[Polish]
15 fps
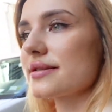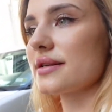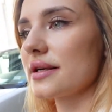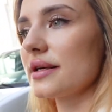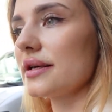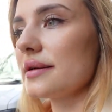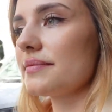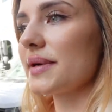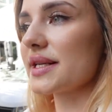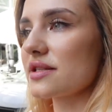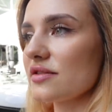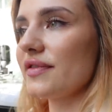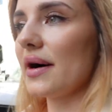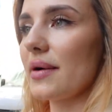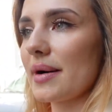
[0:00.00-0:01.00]
E,
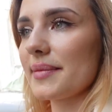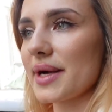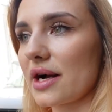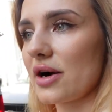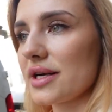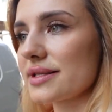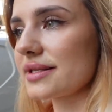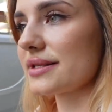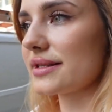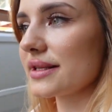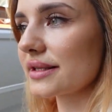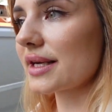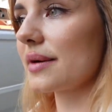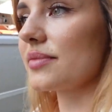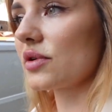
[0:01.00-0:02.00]
pracowałam jako
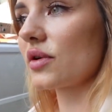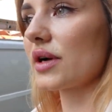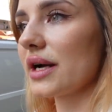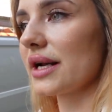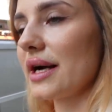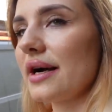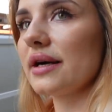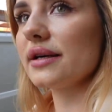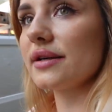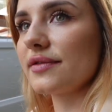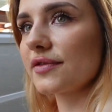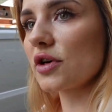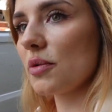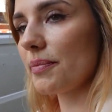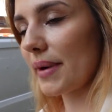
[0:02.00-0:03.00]
asystentka brokera e,
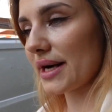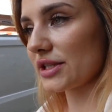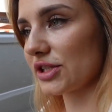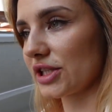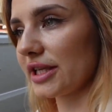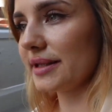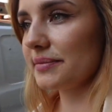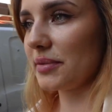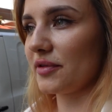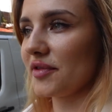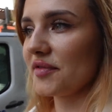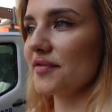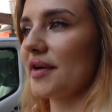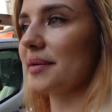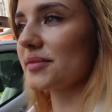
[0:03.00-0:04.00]
w Kompasie.
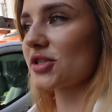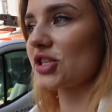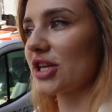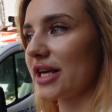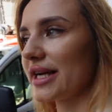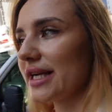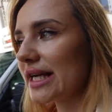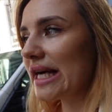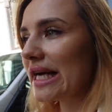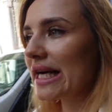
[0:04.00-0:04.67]
Powiem Wam, że